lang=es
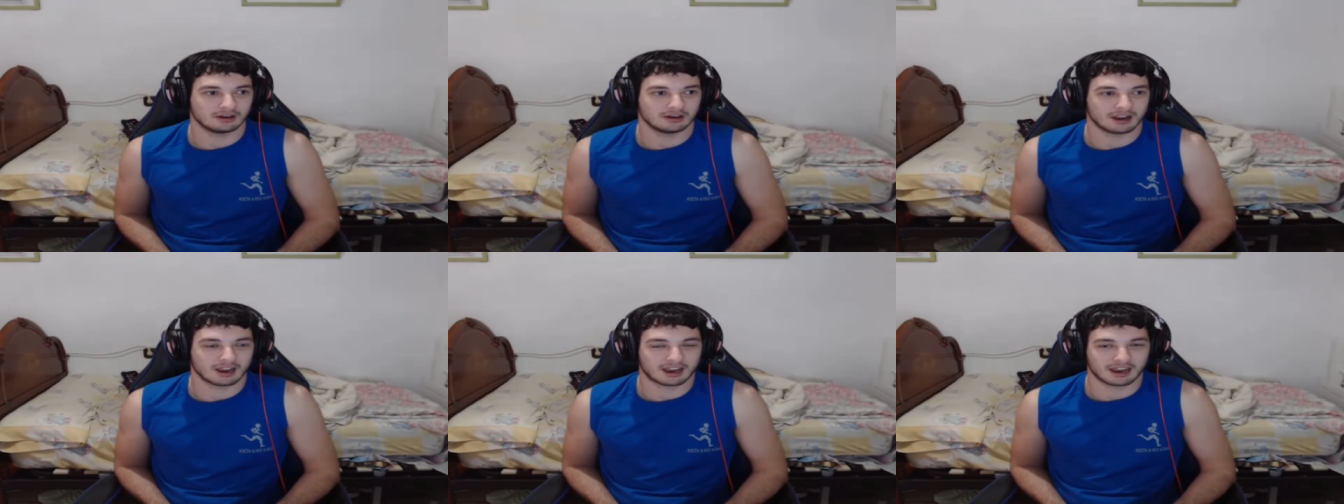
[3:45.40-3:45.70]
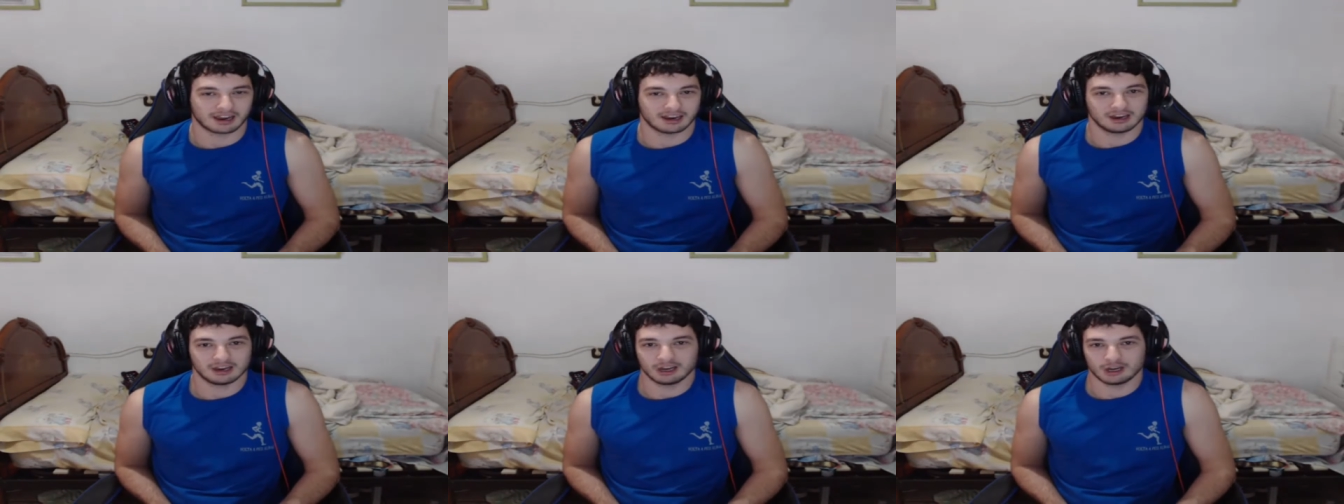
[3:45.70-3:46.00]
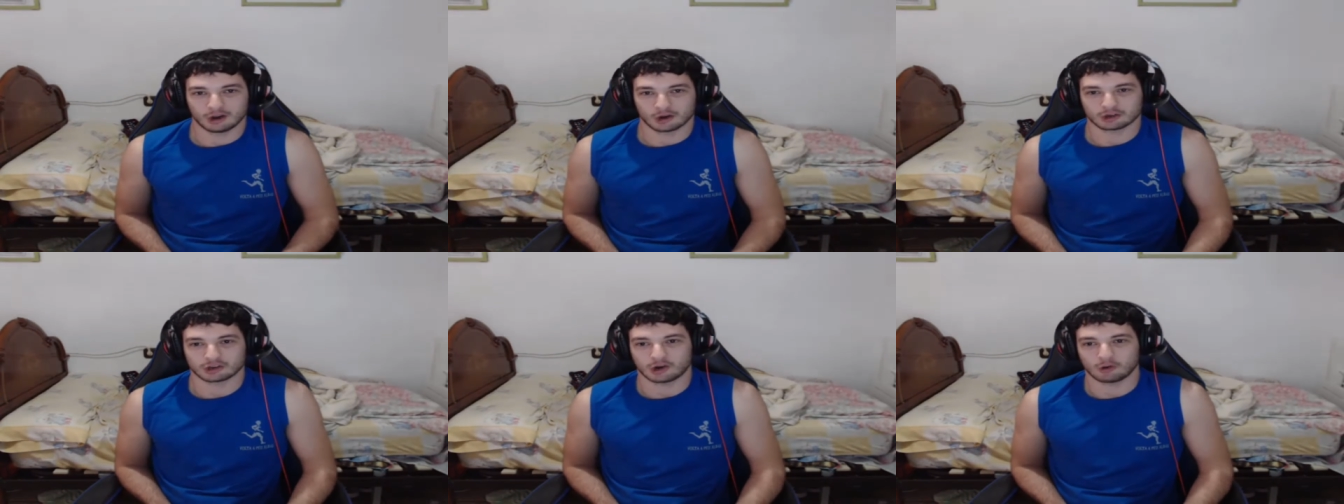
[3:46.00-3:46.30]
es que
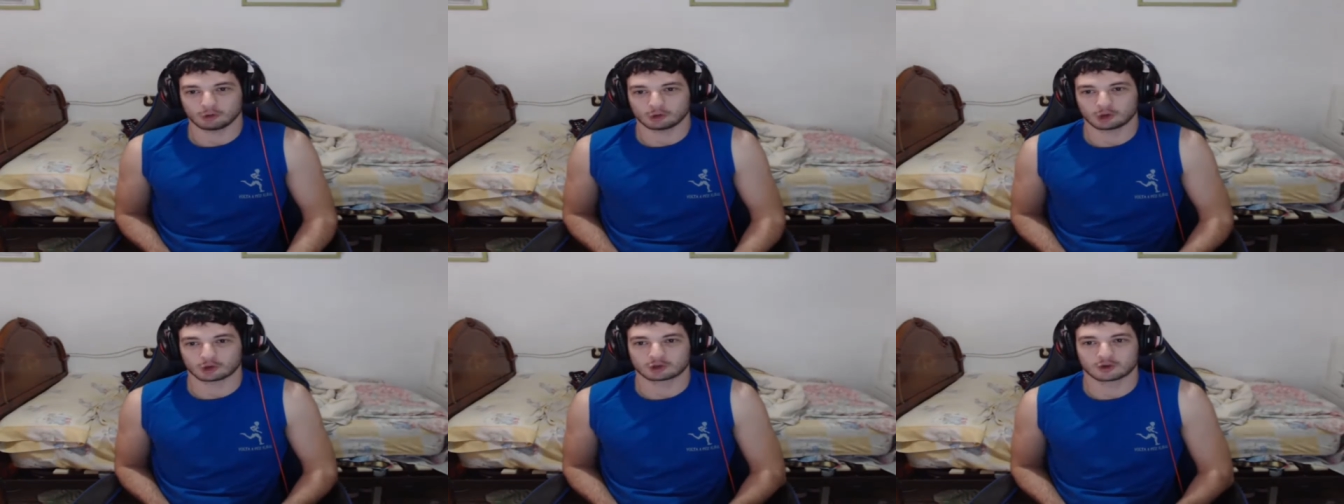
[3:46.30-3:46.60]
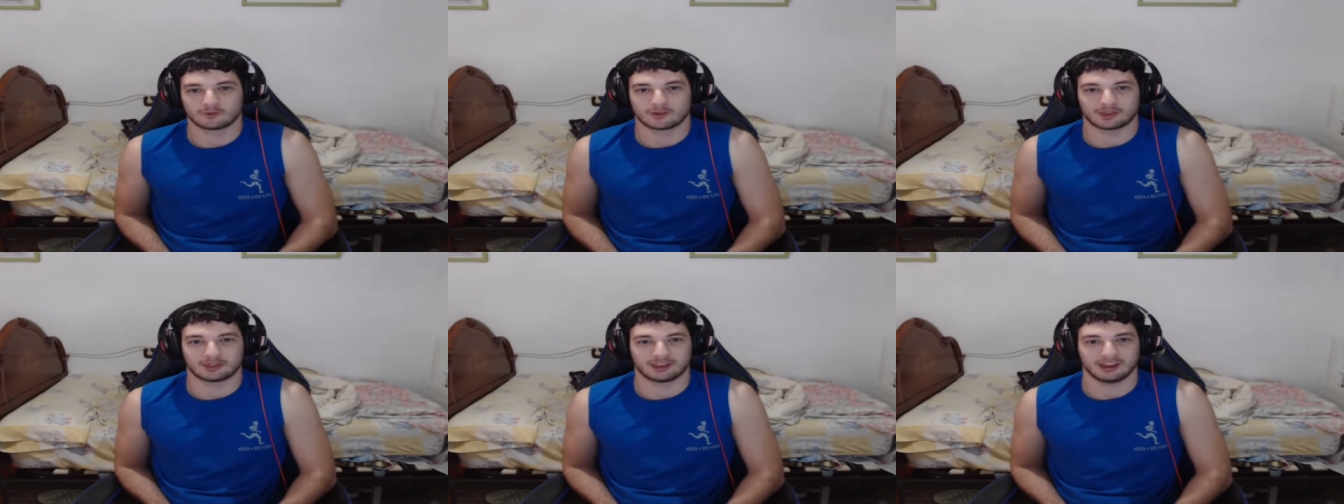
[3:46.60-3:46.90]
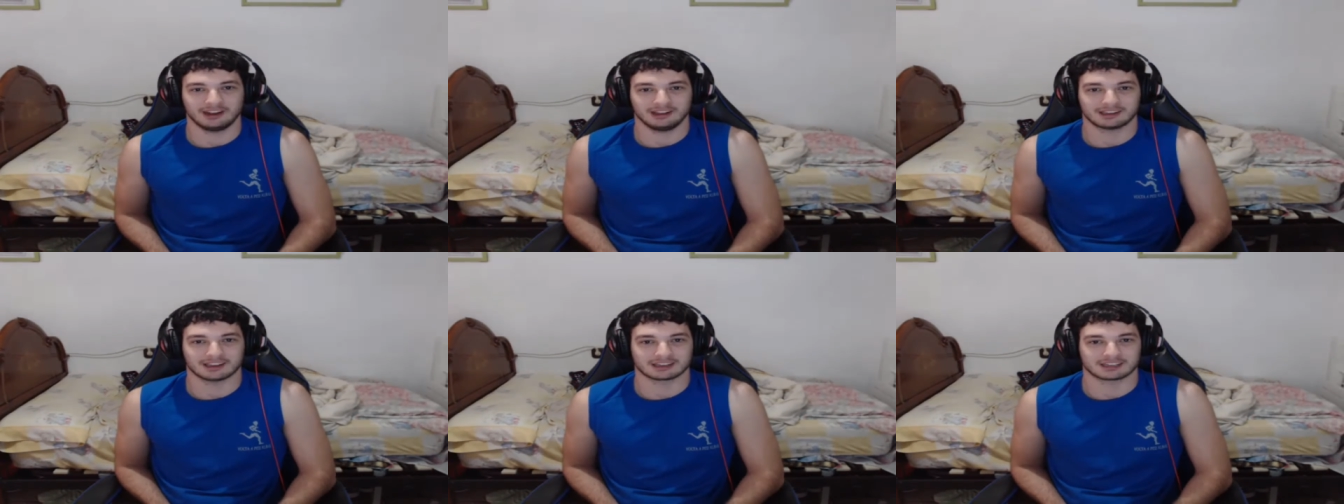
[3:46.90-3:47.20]
no son
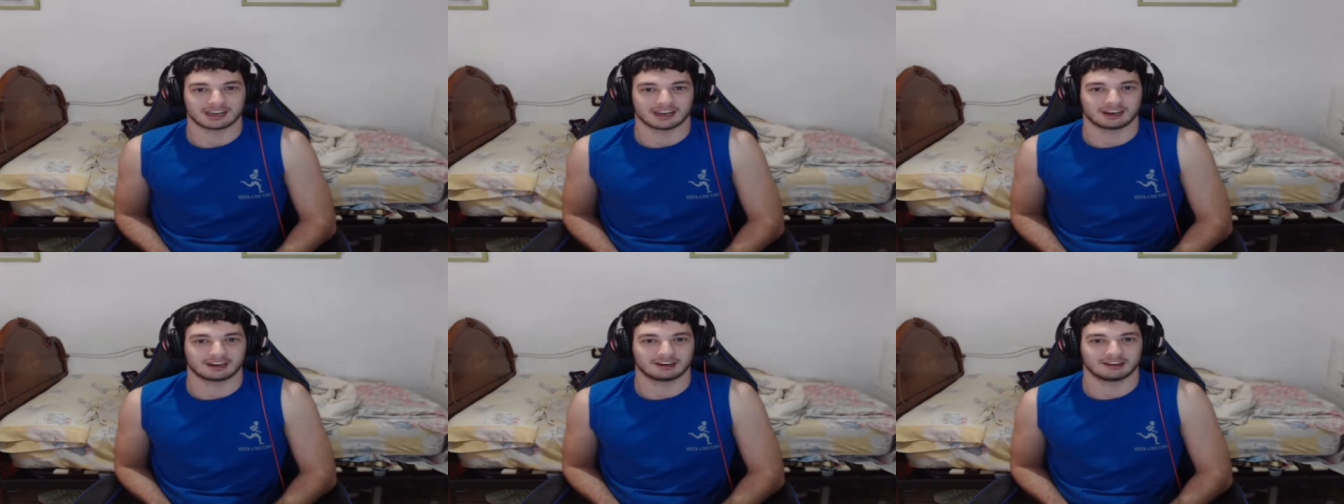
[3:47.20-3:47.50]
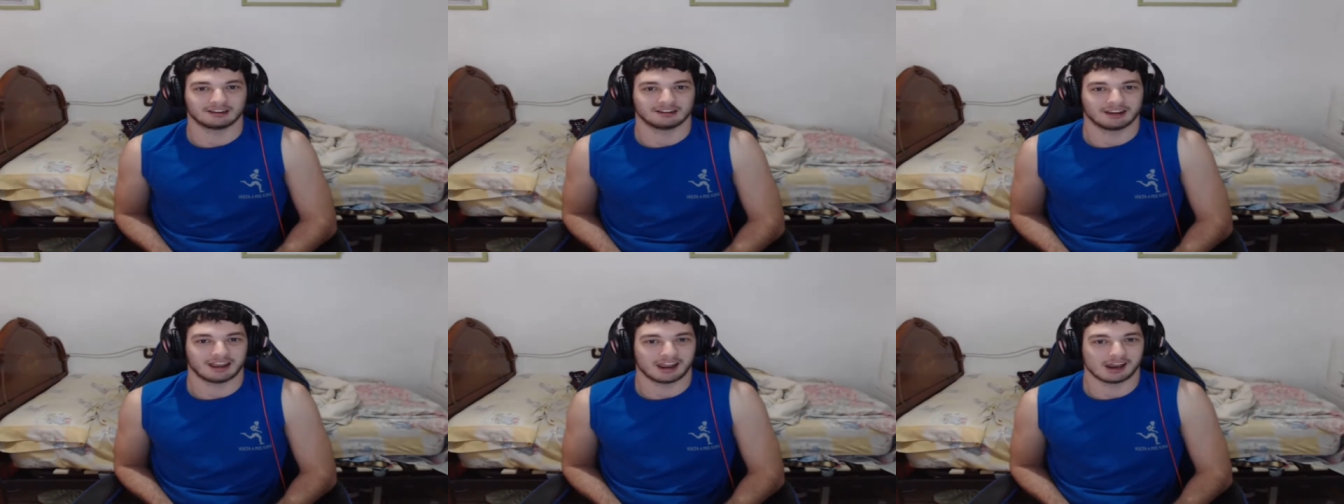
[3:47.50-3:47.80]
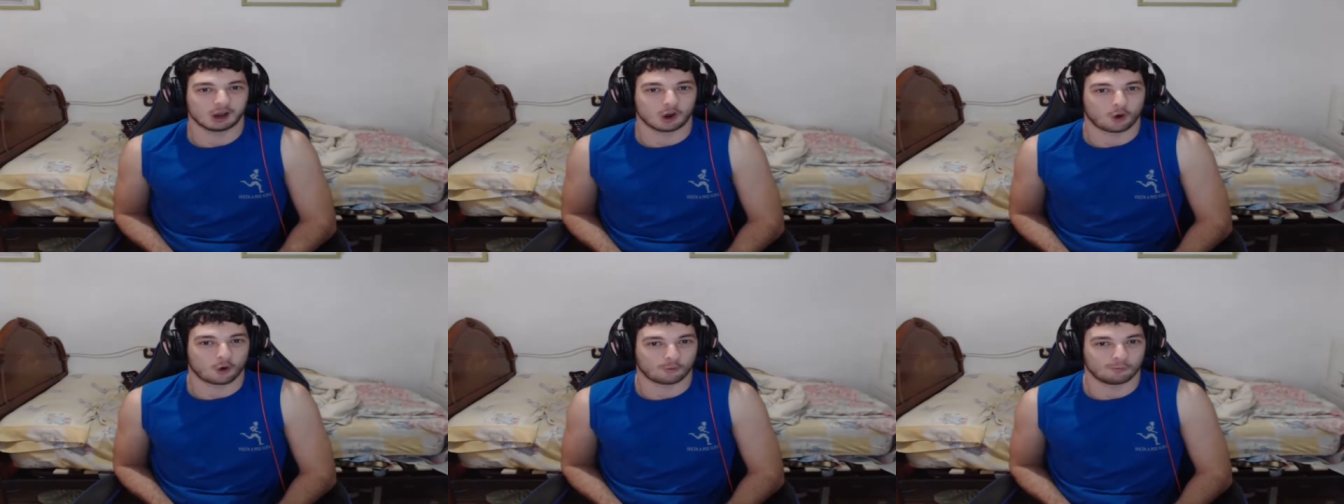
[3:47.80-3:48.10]
autosuficientes en,
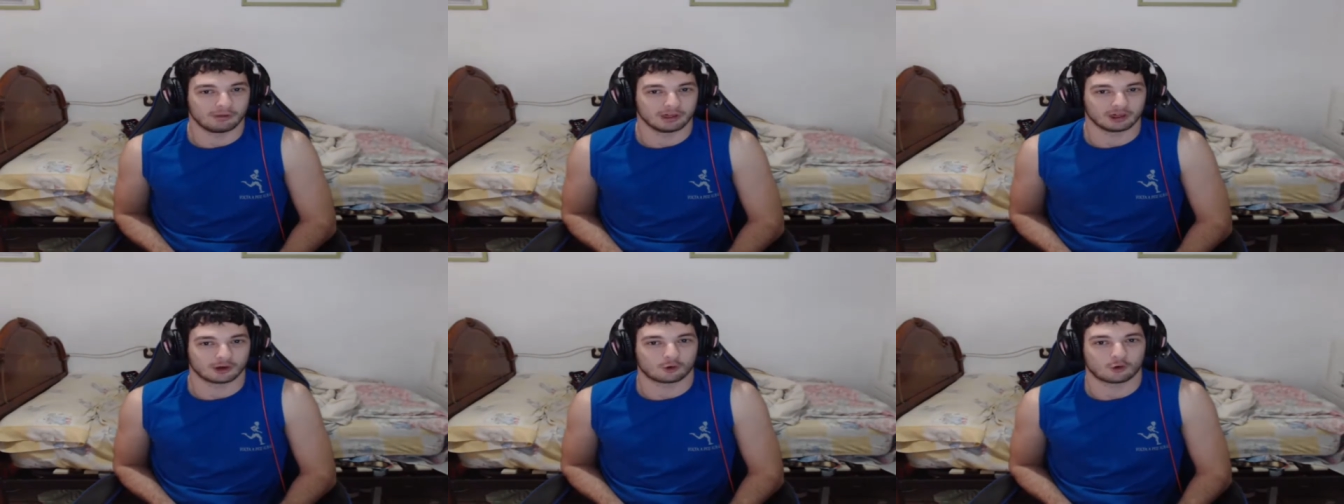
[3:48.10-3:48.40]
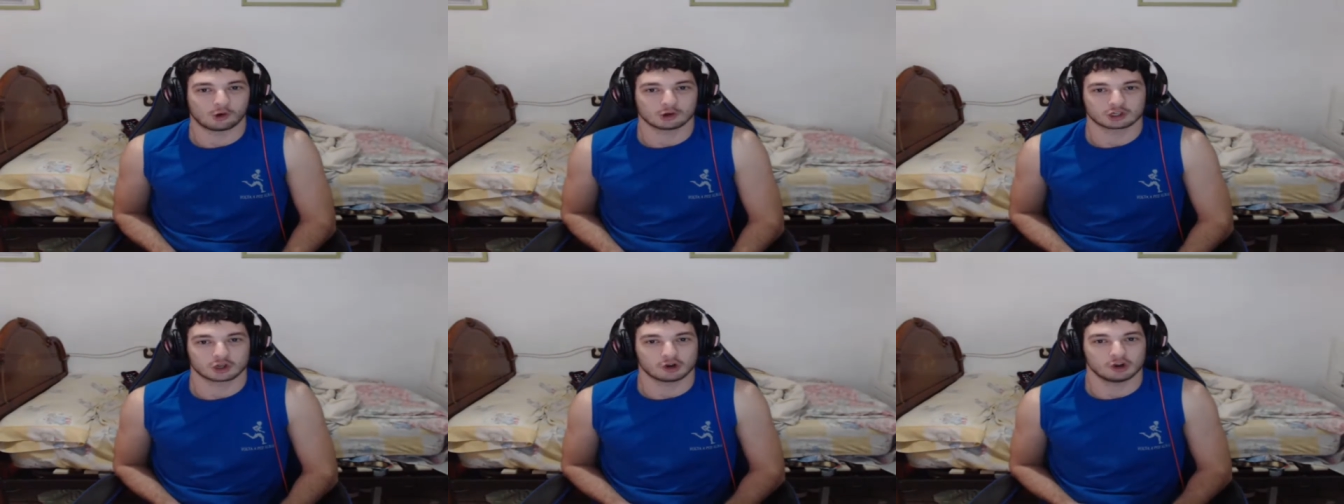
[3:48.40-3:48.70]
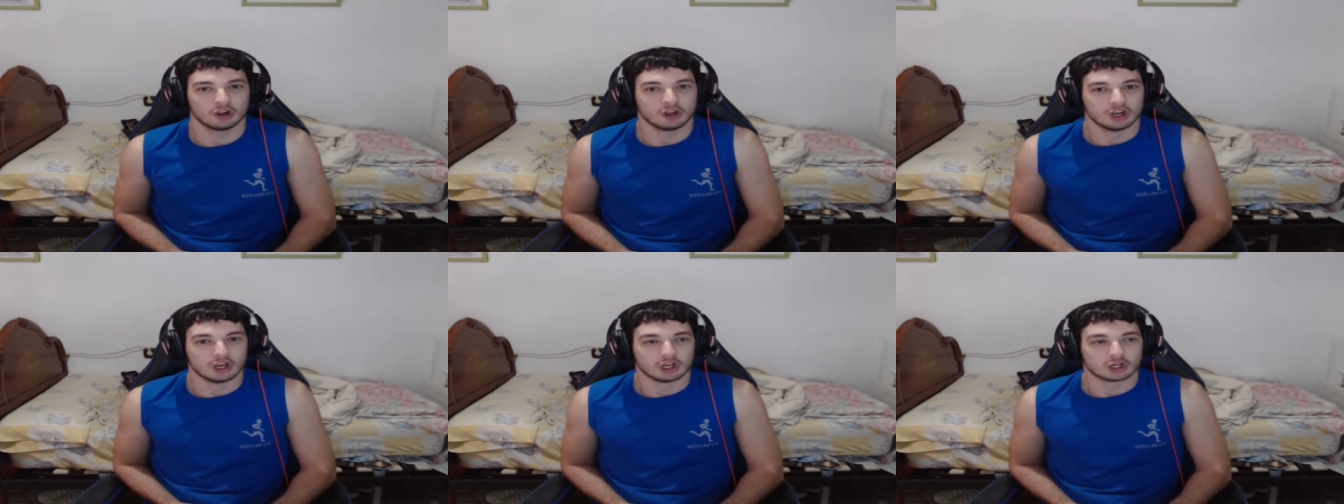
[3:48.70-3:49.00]
los videojuegos, son,